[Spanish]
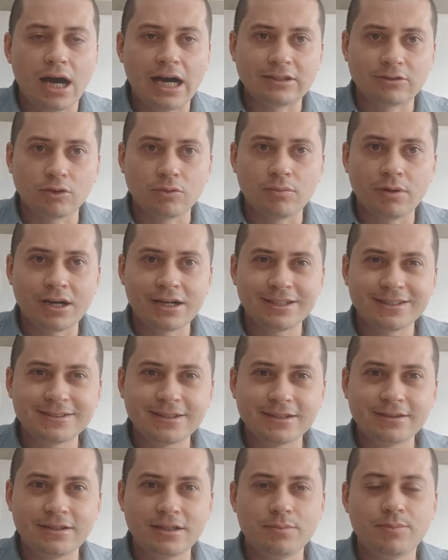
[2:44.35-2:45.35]
a tomar
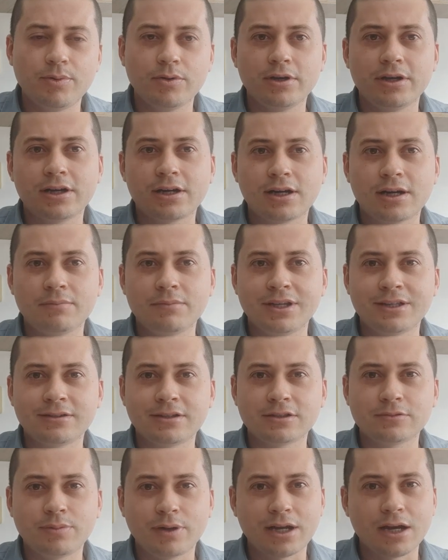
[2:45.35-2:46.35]
este tipo de
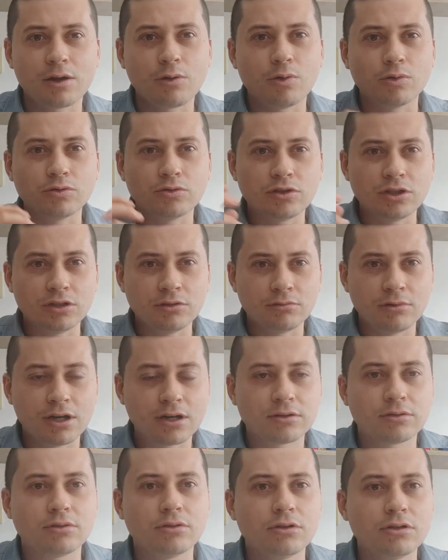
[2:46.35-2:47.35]
herramientas para
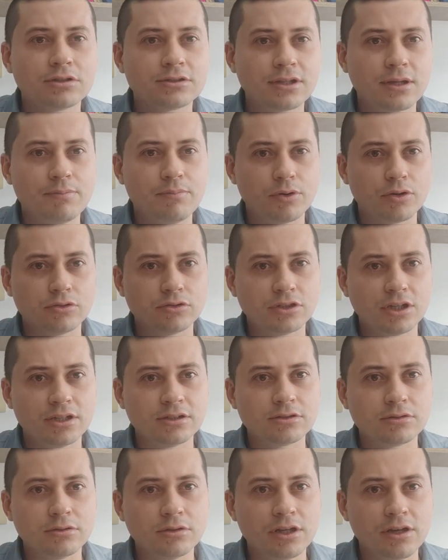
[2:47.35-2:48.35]
continuar todo este
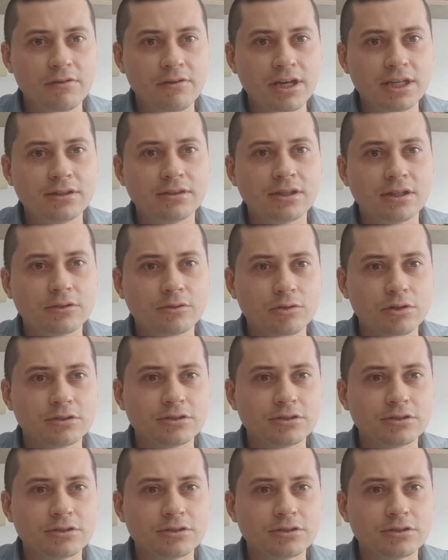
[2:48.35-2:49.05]
proceso de venta,